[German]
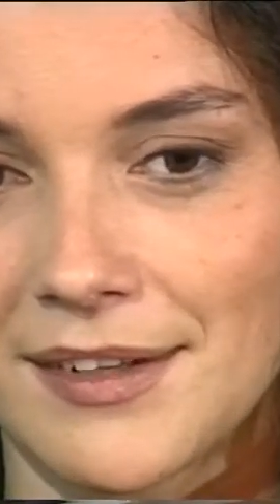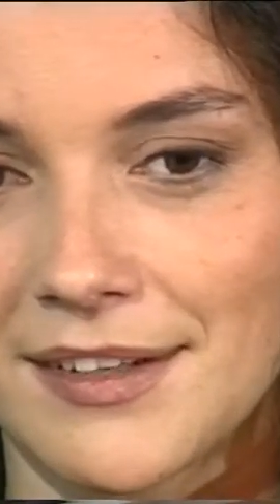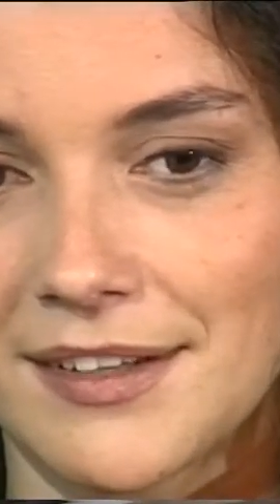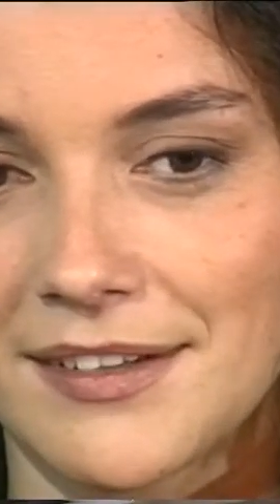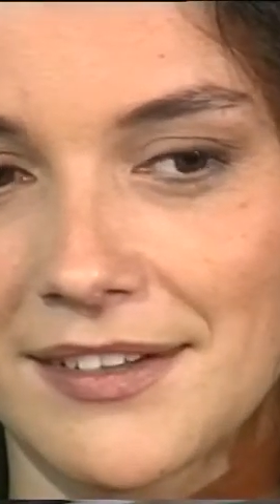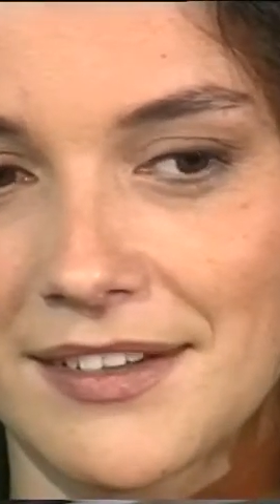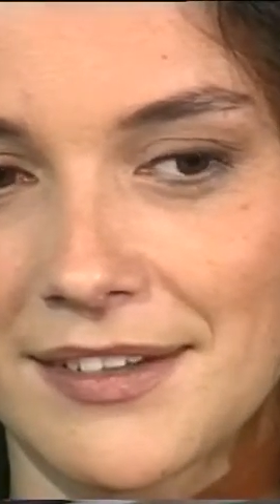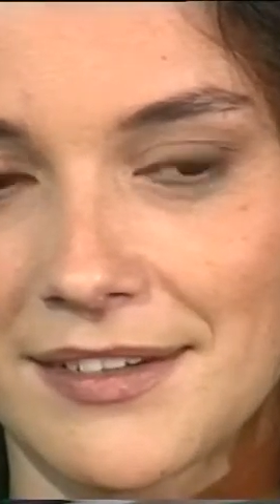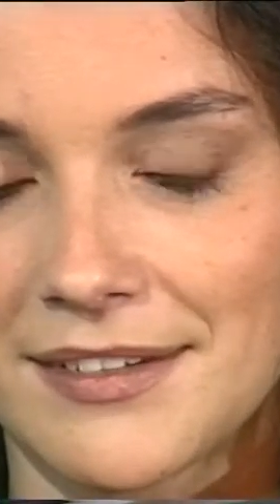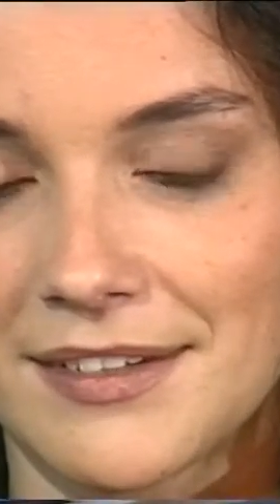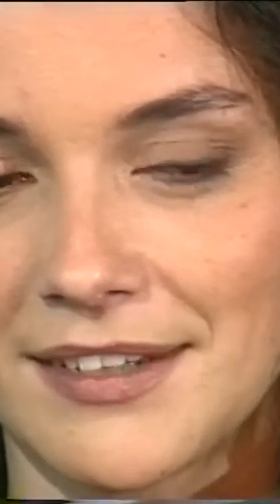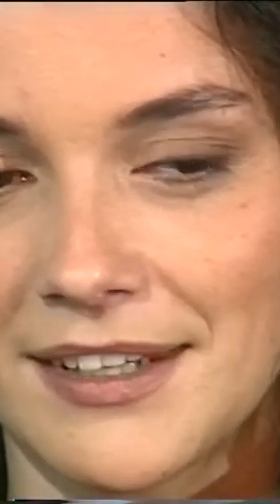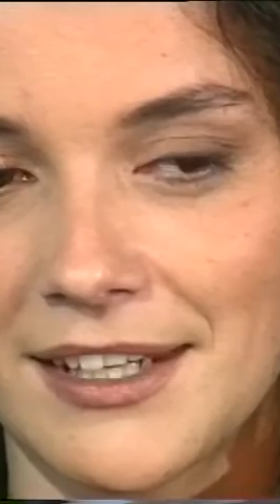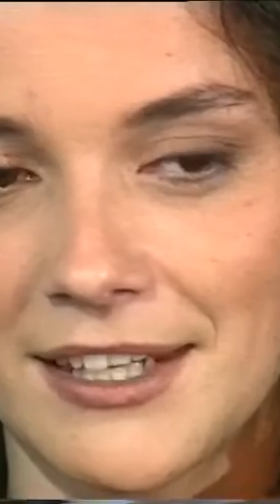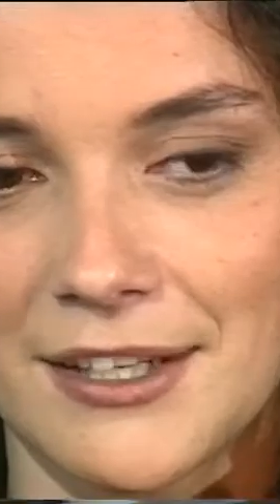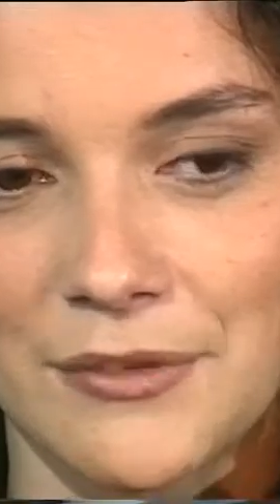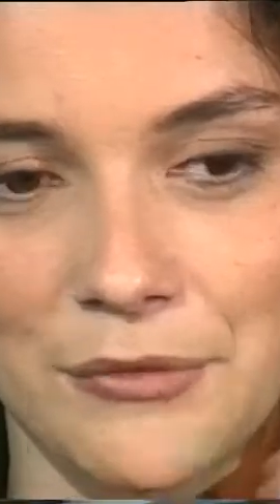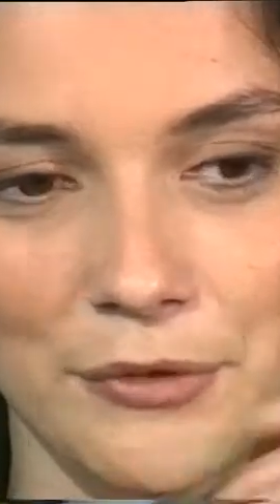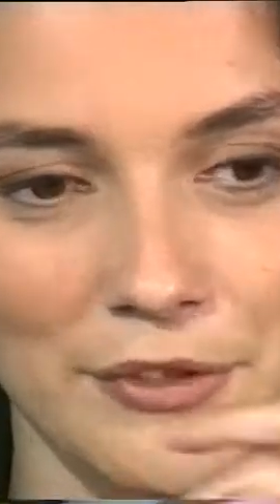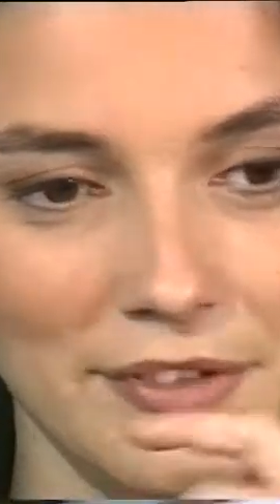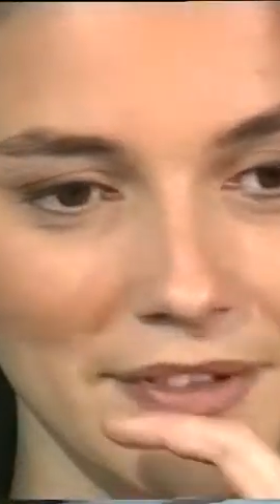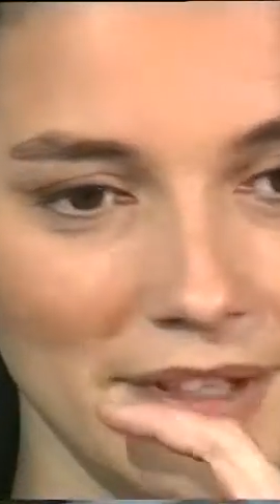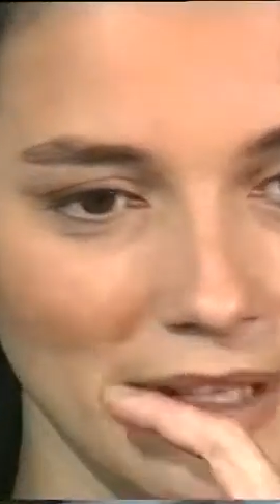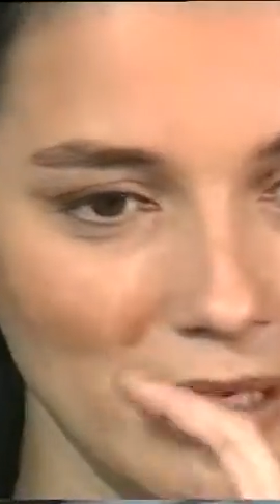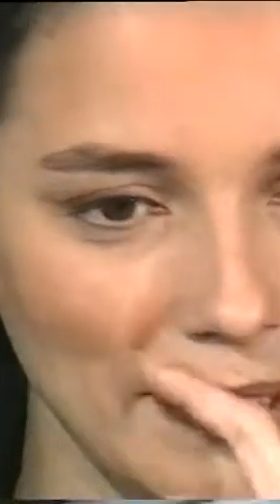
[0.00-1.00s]
diese Szene,
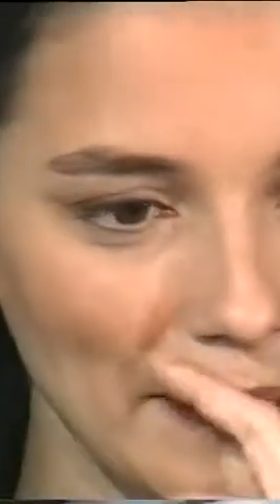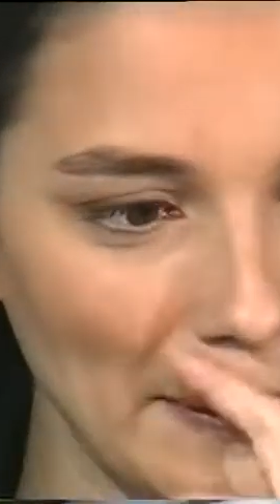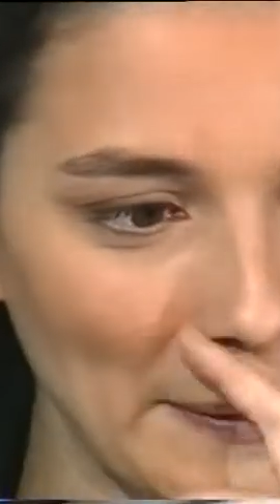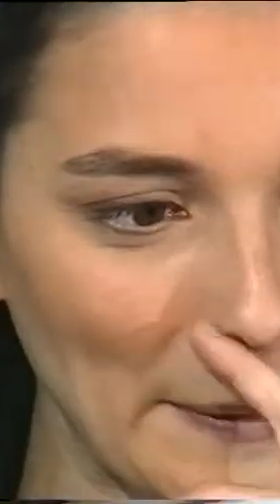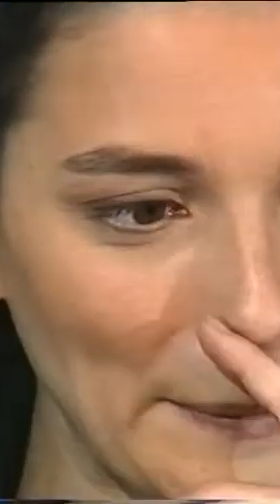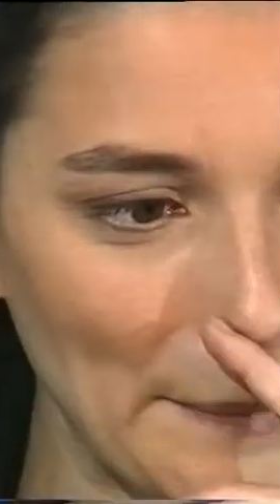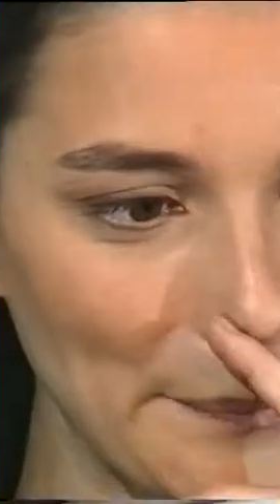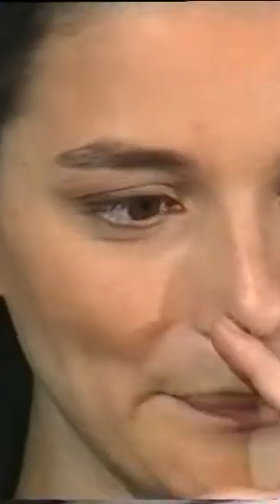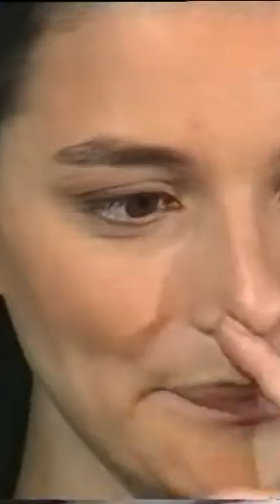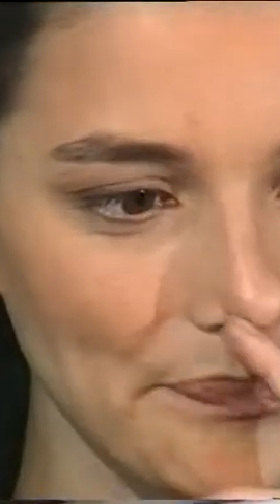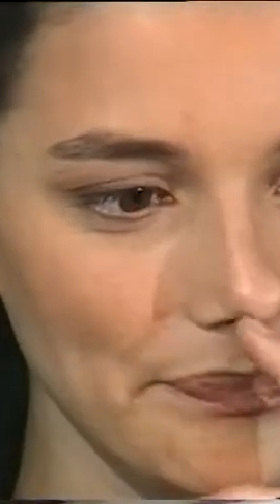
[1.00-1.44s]
wo sie ähm,